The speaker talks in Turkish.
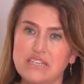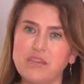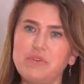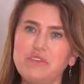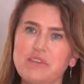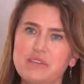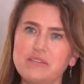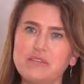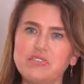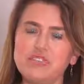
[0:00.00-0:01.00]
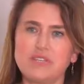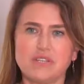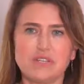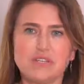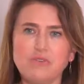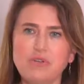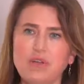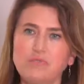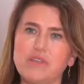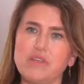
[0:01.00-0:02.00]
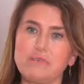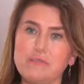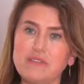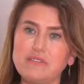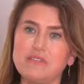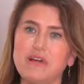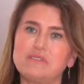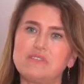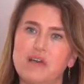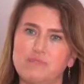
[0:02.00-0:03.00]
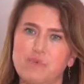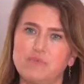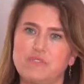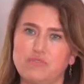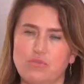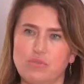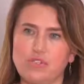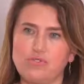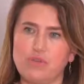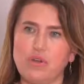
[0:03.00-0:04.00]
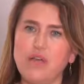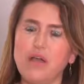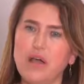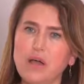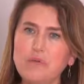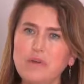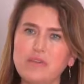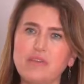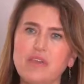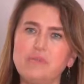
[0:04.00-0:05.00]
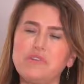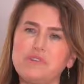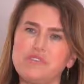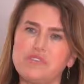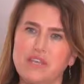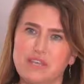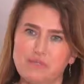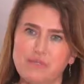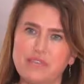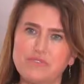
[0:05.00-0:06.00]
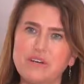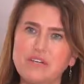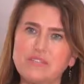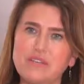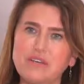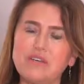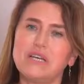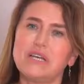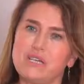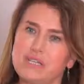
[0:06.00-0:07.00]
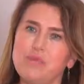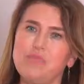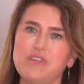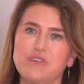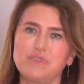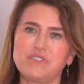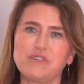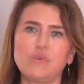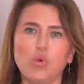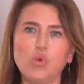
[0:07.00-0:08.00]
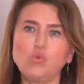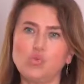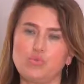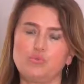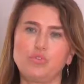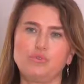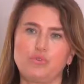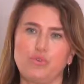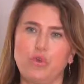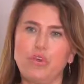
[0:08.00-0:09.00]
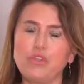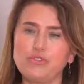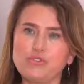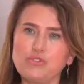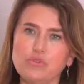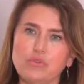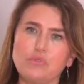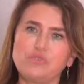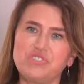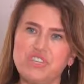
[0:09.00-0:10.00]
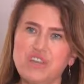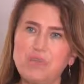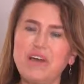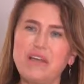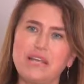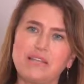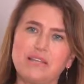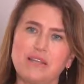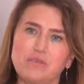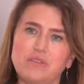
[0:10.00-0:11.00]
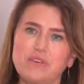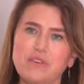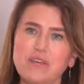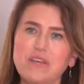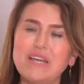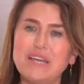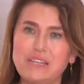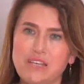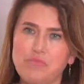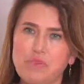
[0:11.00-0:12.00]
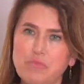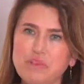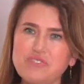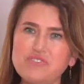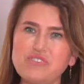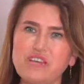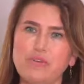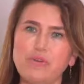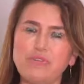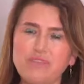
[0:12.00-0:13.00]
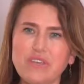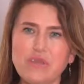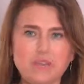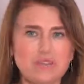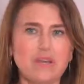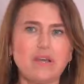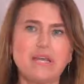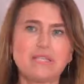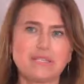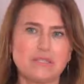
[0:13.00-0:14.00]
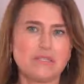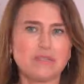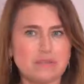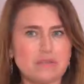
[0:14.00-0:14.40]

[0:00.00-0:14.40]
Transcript: kemiği de eridiği için ileriki dönemde implant tedavisi yapmamız da zorlaşıyor. Ama kemiğin içinde implant varsa kemik erimesi o durumda duruyor. Çünkü çiğneme hareketiyle birlikte kemiğe basınç geliyor ve kemik daha eski